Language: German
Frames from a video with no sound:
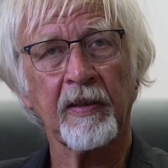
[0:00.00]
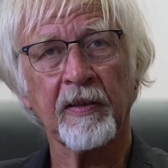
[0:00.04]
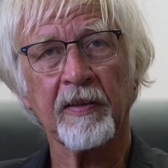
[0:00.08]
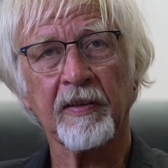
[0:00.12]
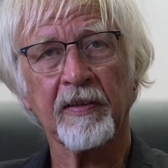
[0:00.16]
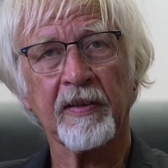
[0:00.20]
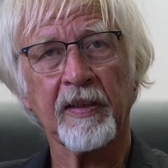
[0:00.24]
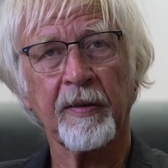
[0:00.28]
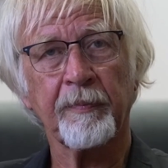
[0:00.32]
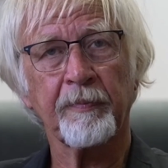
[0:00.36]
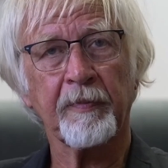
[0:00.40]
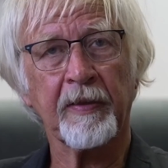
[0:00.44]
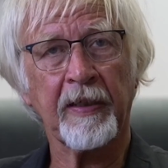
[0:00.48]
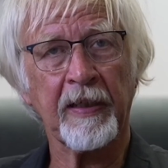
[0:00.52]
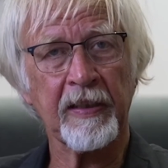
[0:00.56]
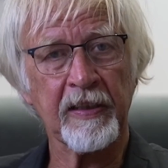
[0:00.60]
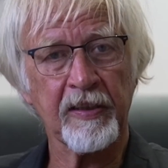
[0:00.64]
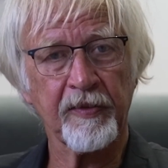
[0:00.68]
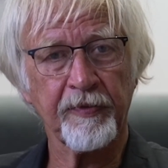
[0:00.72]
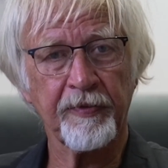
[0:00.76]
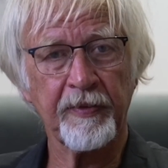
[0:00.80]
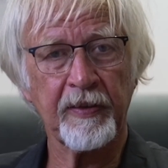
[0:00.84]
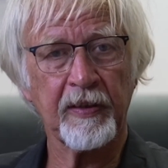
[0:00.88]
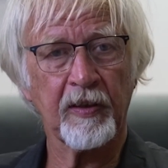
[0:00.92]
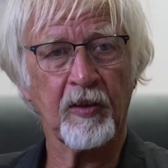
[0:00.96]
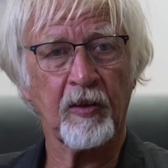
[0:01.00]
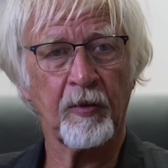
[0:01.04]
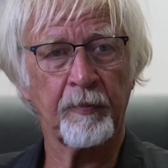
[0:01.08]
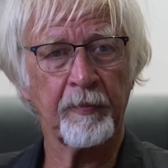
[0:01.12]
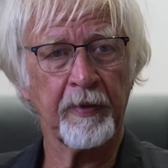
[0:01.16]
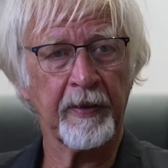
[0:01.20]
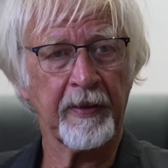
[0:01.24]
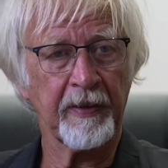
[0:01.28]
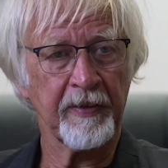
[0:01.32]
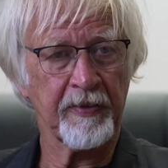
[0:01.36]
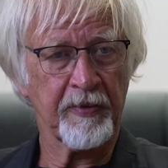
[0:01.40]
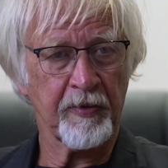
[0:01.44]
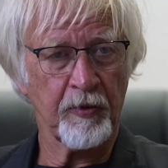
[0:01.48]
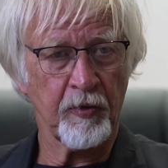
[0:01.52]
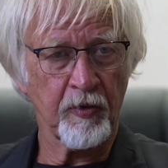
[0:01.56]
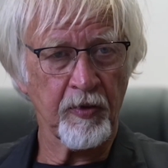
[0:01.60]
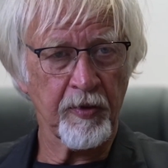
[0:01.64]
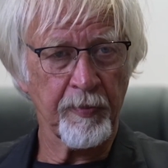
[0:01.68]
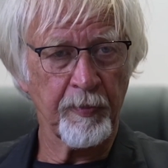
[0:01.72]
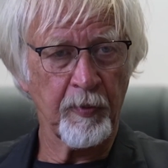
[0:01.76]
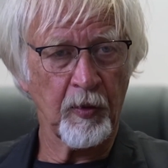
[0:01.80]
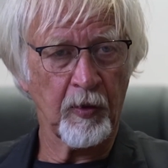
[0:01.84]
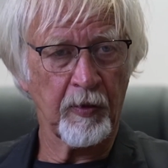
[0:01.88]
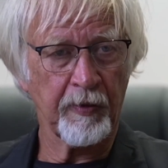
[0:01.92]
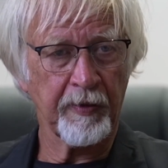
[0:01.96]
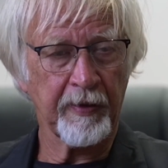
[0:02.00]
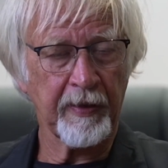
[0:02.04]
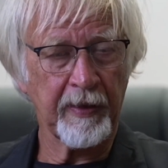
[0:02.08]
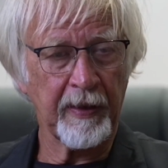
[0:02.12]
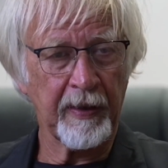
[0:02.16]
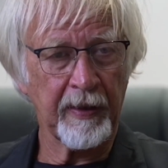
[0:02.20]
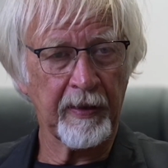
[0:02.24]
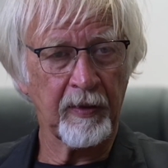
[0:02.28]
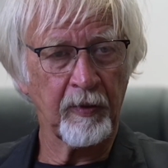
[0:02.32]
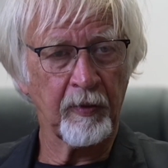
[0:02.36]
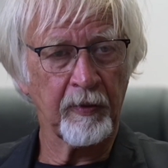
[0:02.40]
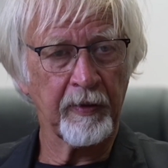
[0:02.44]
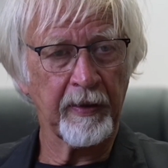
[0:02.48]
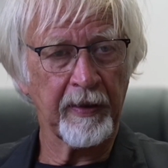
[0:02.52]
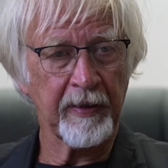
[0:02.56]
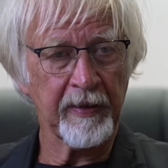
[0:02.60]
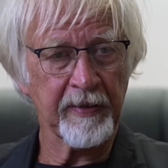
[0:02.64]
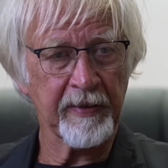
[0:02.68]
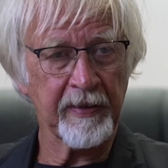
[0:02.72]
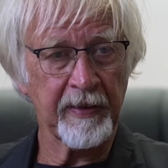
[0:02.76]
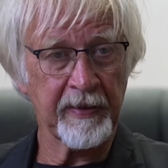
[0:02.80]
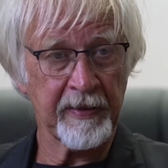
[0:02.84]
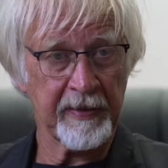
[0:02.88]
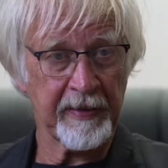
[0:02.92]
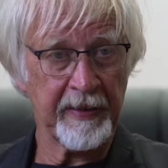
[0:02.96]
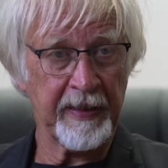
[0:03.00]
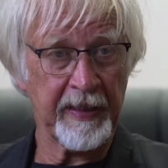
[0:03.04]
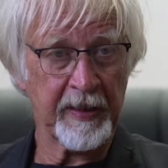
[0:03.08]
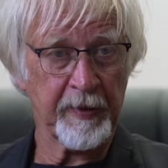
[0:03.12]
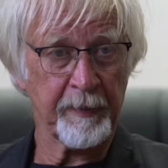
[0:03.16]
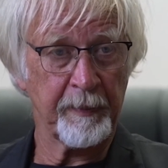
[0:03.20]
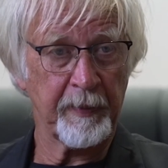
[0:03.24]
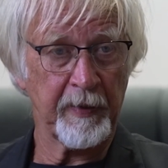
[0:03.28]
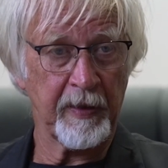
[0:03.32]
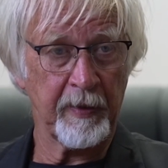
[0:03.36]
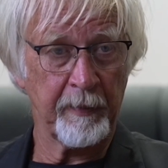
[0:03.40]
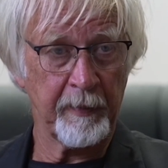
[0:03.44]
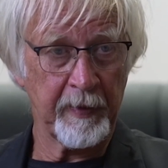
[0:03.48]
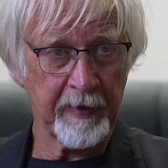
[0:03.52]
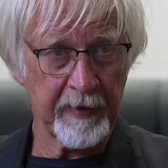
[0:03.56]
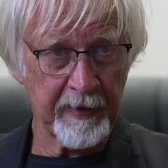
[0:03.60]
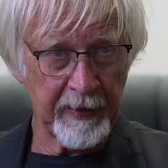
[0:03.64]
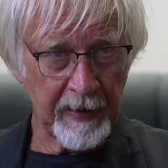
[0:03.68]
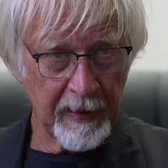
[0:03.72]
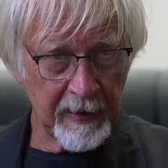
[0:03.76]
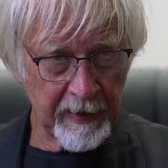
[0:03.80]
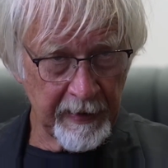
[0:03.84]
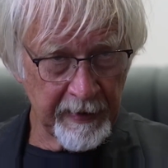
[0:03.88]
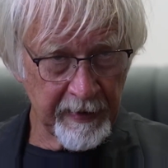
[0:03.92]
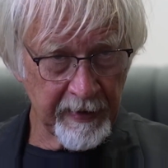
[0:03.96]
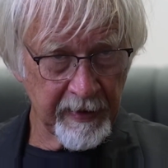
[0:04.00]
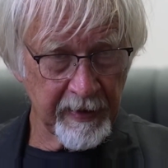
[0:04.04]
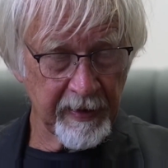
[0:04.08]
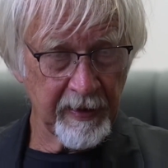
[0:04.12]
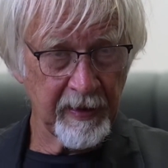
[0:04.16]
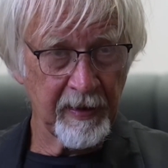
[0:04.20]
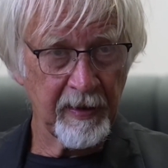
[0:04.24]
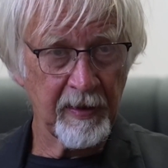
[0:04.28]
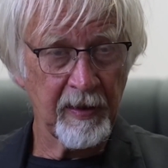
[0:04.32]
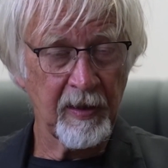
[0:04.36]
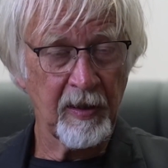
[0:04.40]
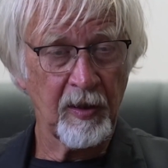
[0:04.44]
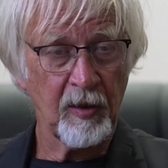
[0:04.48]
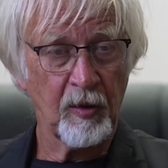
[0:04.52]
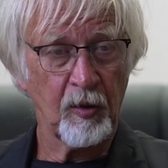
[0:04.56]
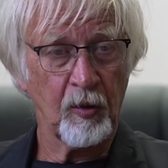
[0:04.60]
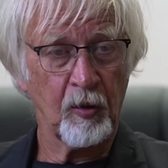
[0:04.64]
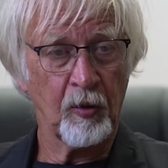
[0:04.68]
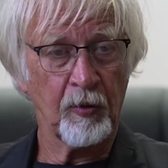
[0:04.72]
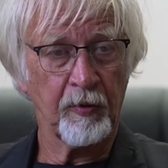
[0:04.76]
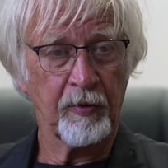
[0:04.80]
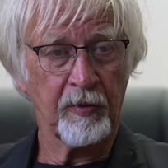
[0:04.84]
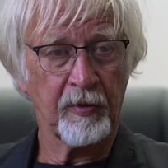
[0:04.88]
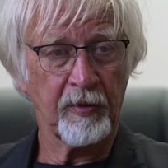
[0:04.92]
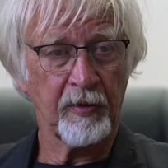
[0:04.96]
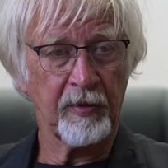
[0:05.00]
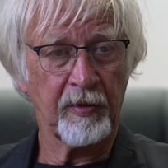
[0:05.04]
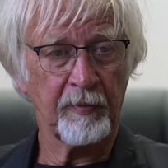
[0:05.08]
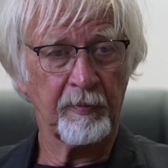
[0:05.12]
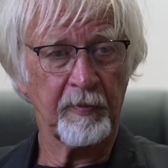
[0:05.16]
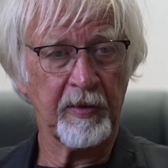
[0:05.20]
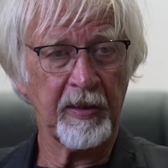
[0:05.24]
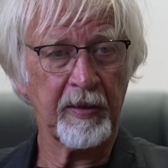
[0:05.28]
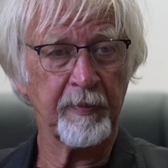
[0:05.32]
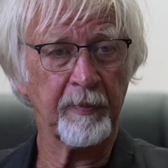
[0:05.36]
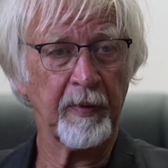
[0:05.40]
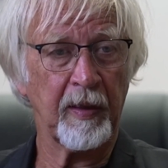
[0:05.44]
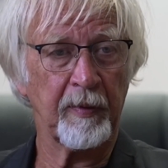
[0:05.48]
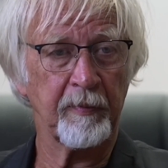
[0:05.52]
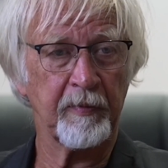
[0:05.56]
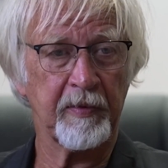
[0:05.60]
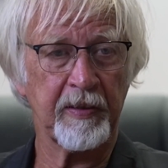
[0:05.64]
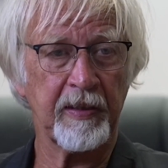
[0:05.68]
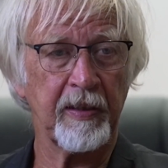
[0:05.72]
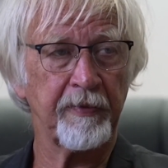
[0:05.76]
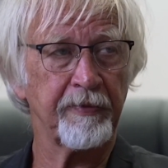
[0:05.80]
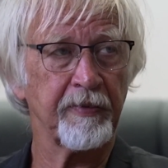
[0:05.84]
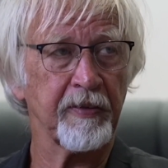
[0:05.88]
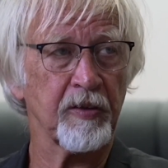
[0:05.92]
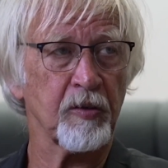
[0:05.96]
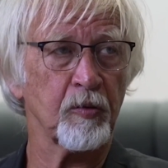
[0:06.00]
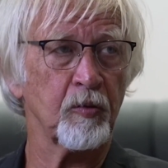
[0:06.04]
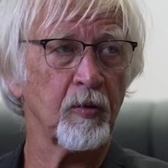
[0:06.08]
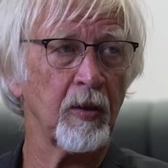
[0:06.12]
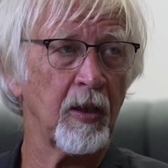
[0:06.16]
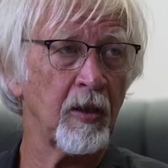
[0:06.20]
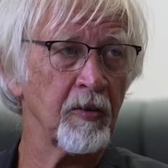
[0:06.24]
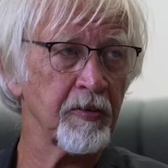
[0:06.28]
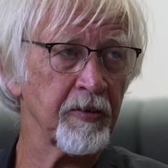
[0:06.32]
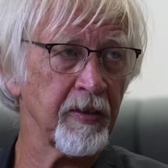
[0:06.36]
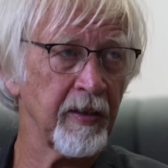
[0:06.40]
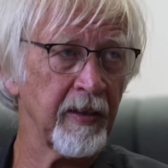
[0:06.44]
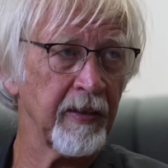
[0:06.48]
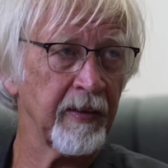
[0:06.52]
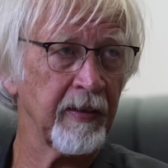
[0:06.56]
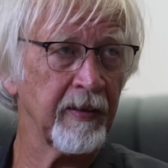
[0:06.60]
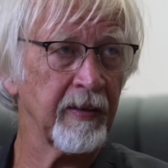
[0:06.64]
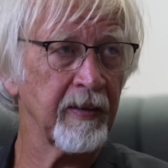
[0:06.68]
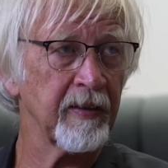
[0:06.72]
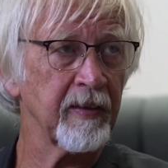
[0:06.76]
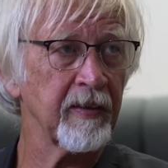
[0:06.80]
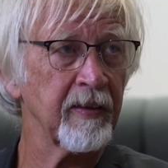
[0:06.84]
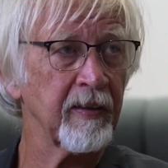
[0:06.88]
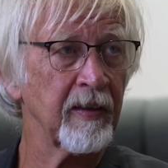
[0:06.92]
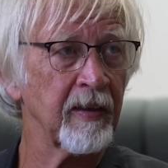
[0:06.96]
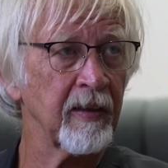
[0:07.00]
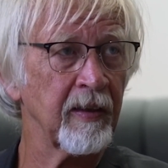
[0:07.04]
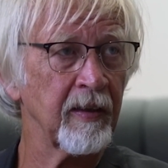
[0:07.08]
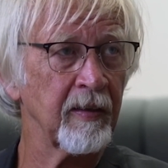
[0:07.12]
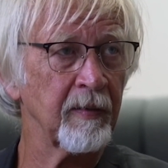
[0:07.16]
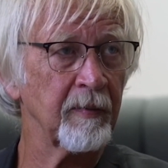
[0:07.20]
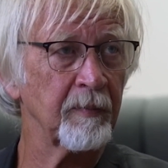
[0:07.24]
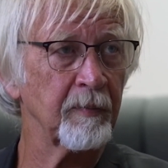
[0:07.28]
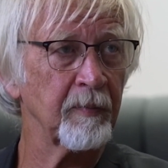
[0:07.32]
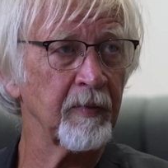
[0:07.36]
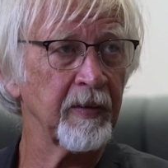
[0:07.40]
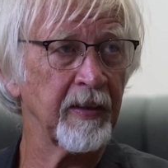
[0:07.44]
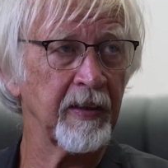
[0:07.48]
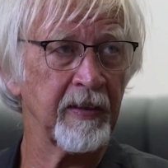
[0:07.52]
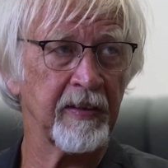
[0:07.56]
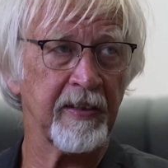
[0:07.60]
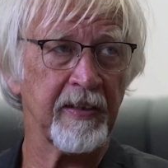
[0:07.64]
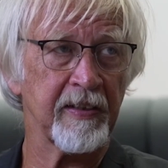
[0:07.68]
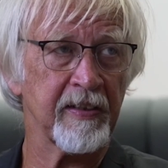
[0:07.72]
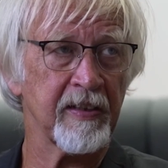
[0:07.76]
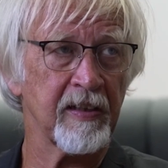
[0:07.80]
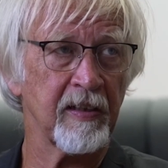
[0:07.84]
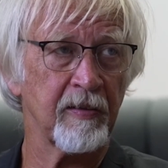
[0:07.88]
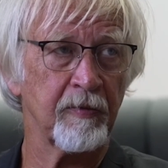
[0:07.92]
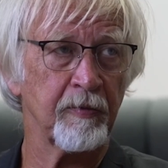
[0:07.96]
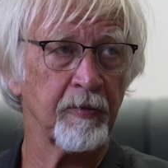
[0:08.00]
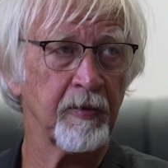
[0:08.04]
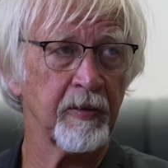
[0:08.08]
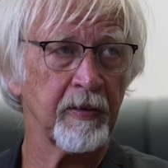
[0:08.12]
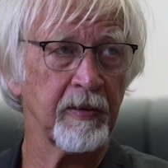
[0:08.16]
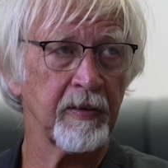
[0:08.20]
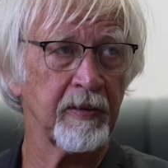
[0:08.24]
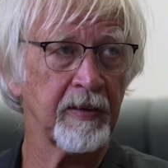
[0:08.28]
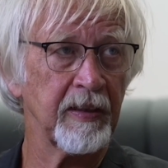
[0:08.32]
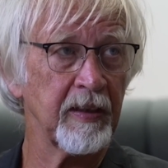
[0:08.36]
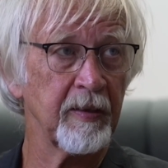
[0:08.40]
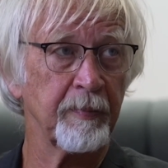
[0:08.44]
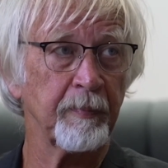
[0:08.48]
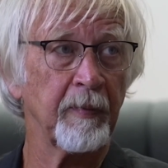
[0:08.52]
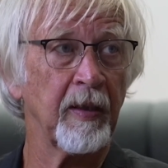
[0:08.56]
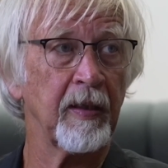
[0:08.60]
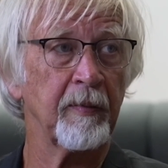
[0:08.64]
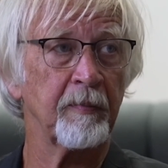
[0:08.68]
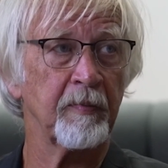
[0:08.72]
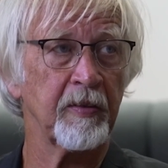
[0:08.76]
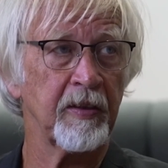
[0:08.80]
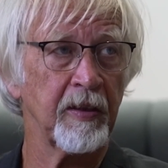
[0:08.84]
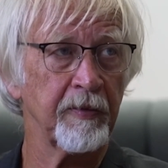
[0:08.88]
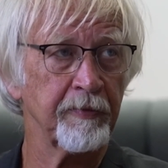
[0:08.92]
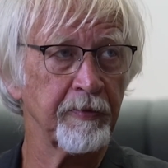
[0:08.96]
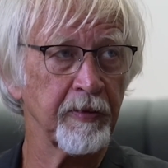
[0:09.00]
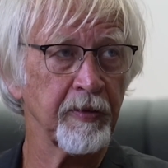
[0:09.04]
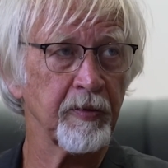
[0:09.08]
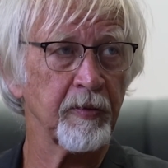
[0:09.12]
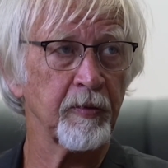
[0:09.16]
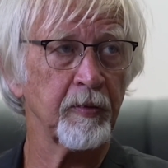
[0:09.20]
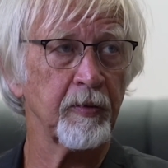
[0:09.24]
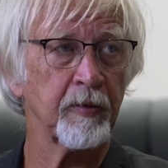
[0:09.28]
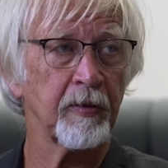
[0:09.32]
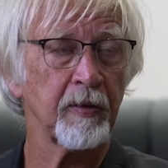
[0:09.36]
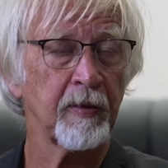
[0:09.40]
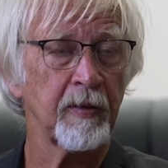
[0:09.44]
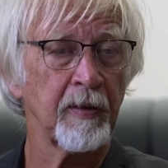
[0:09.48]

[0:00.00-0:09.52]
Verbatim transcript: Also es gibt ganz viele Komplikationsmöglichkeiten und da das Ganze experimentell ist und äh, nicht mal im ja. Tierversuch ausreichend äh, mhm. getestet mhm. wurde. Nicht mal im Tierversuch. Ja.